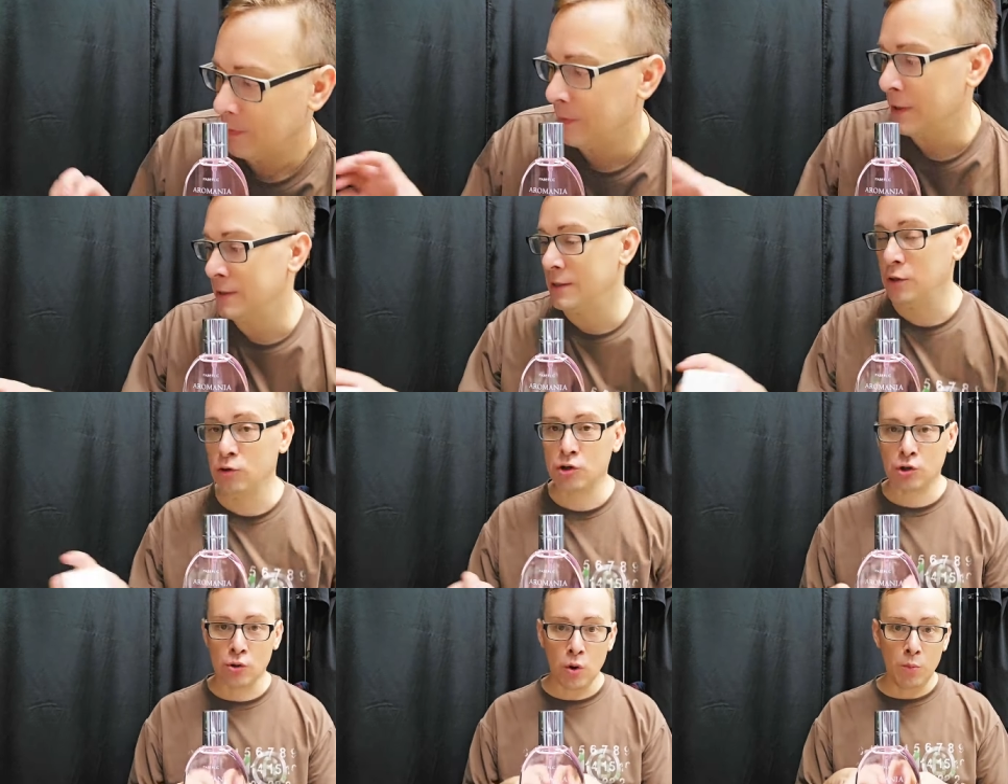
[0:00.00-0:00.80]

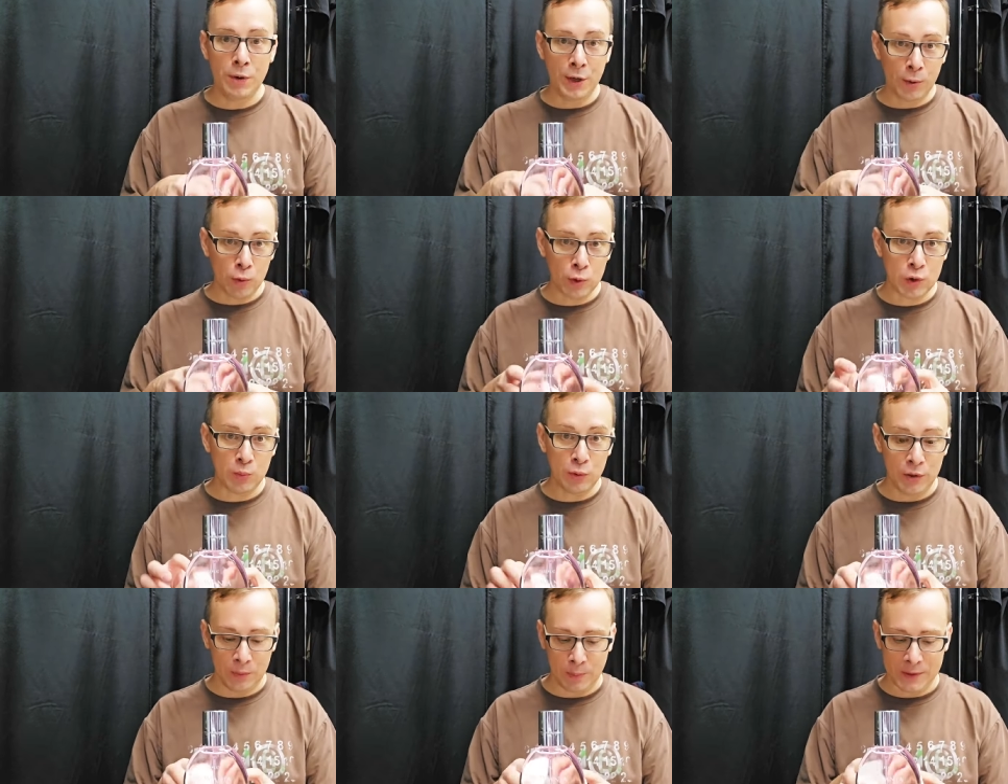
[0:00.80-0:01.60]
Надеюсь, что абрикос
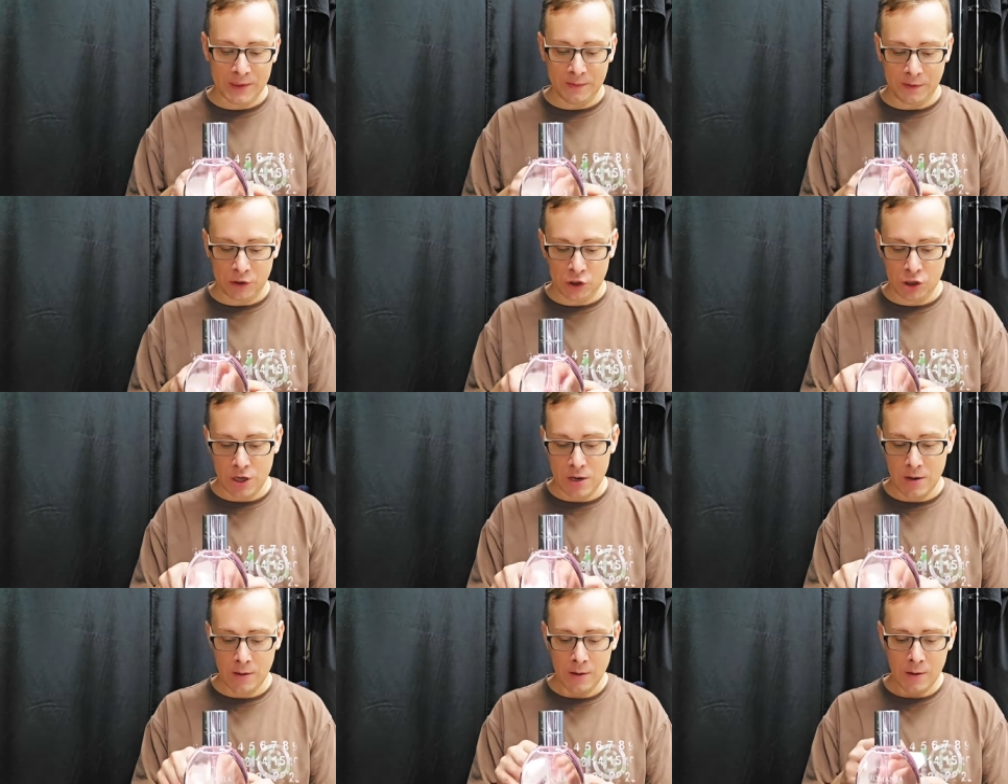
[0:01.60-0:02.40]
будет
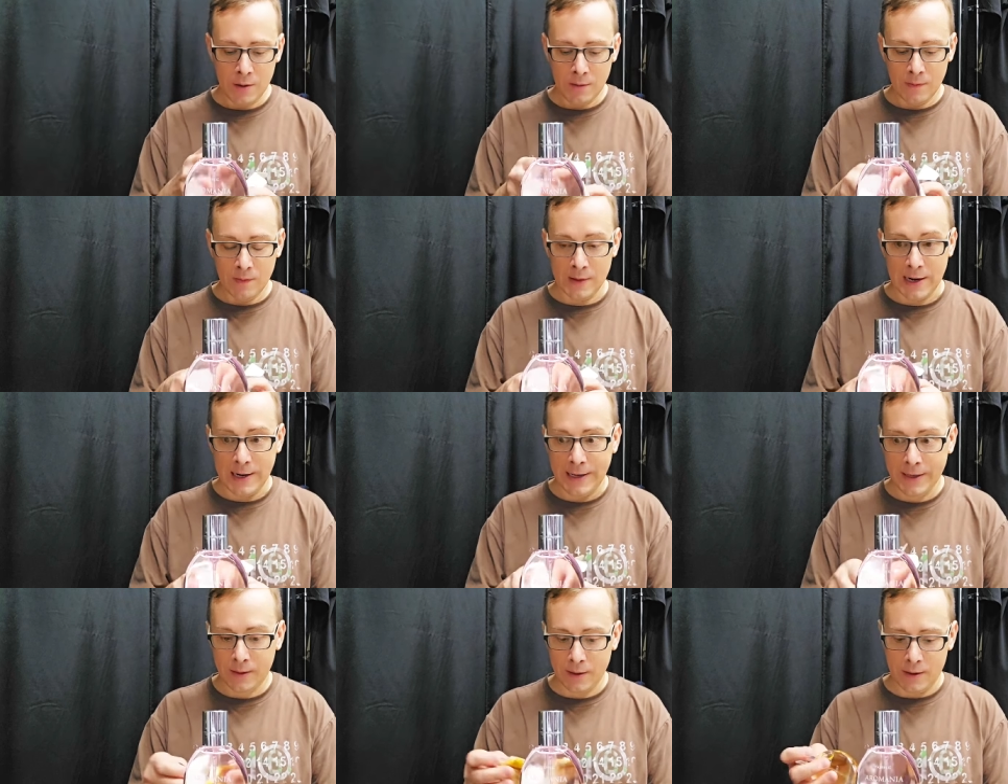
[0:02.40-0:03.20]
посвежее на
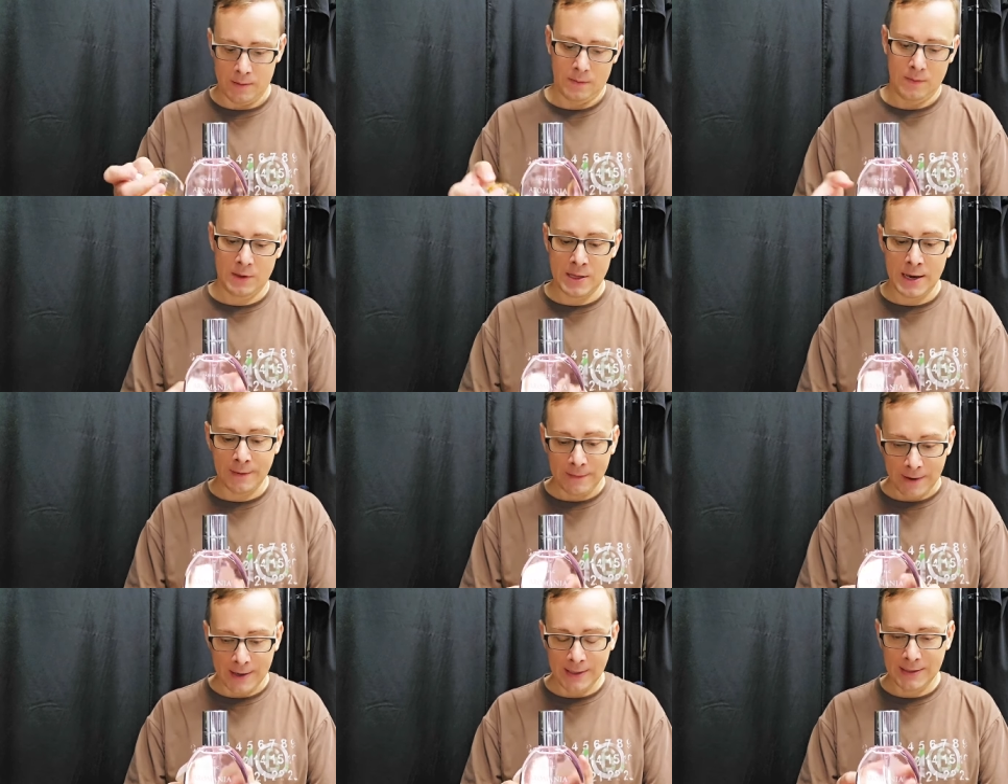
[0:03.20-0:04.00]
лето.
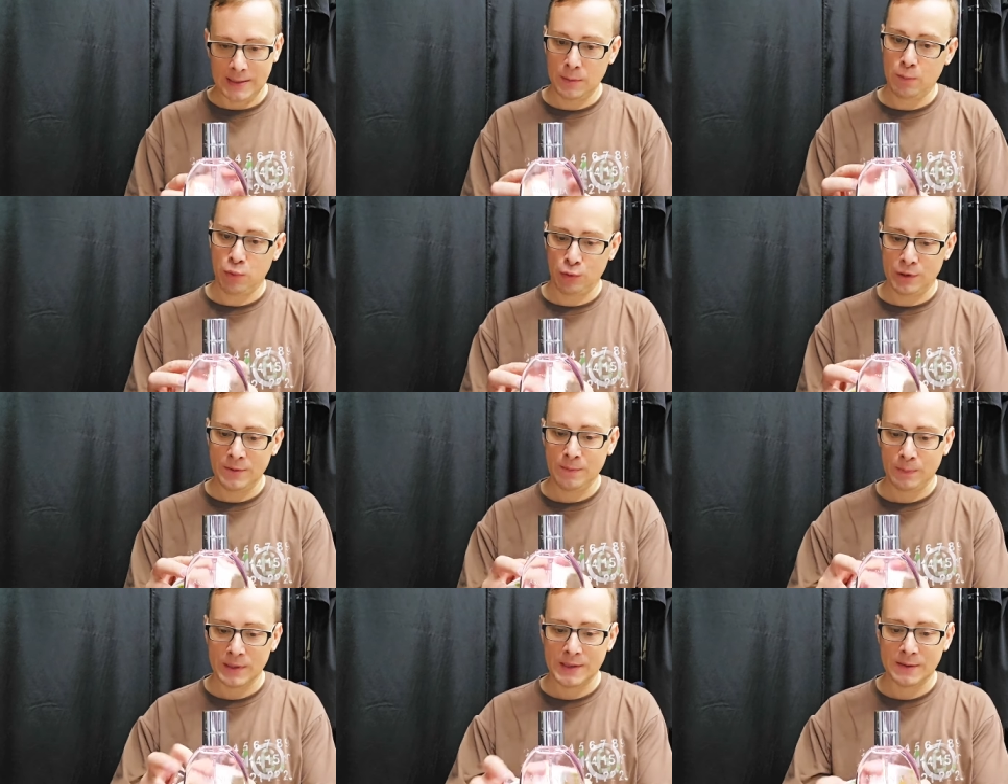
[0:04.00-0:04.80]
Давайте
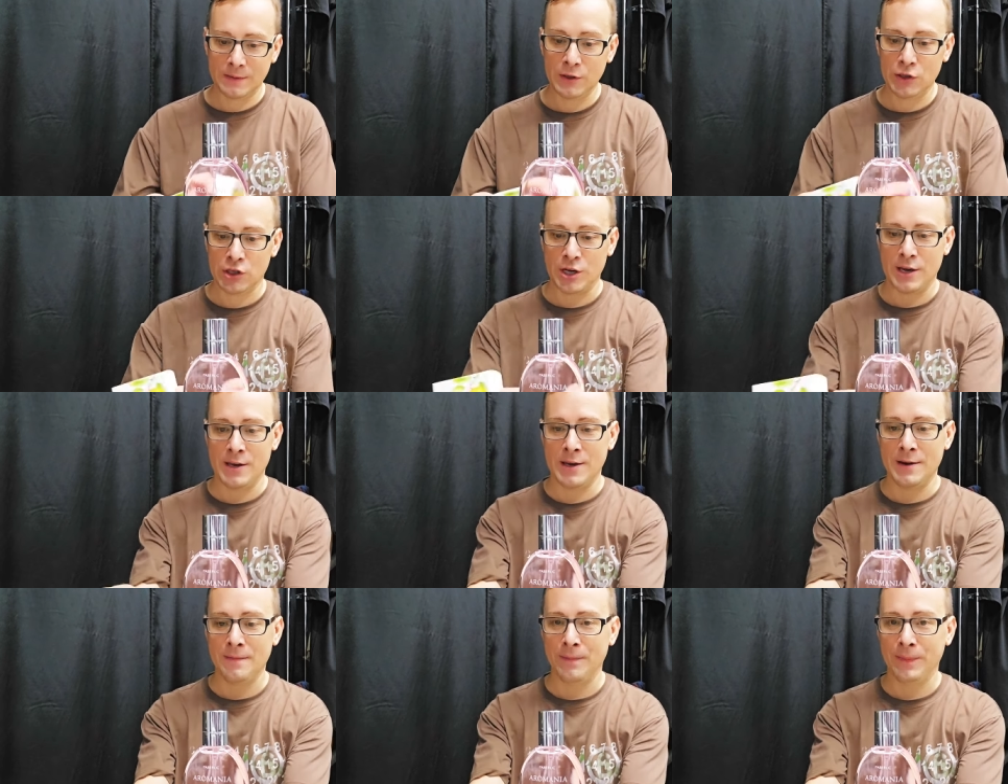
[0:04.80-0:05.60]
будем
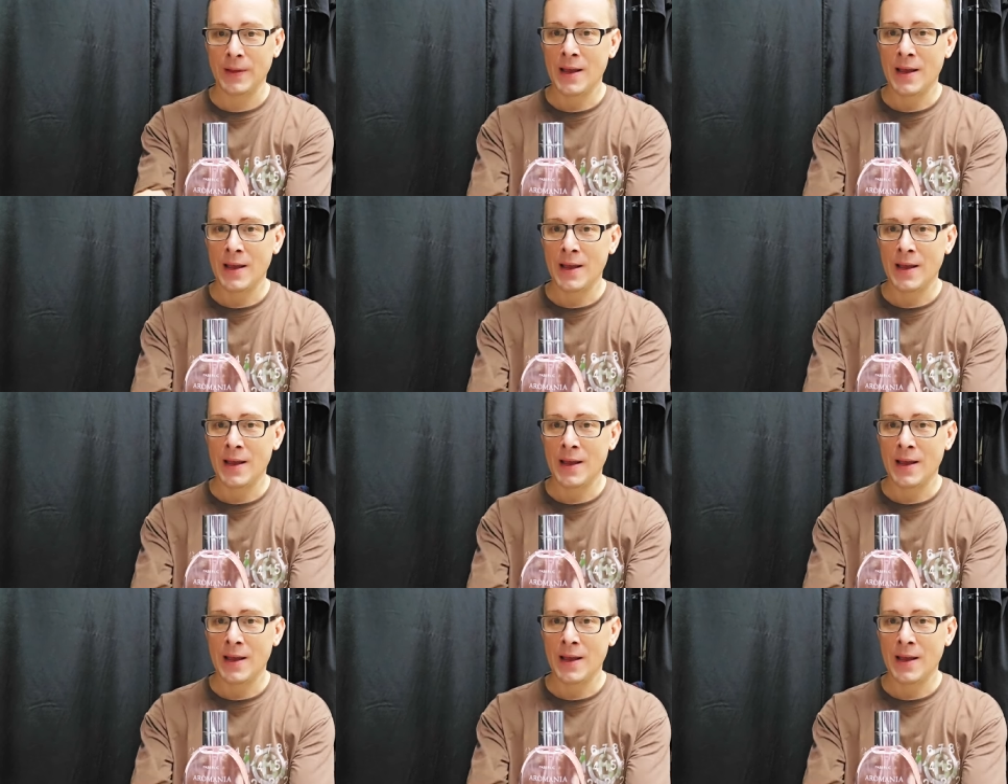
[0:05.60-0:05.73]
посвежее.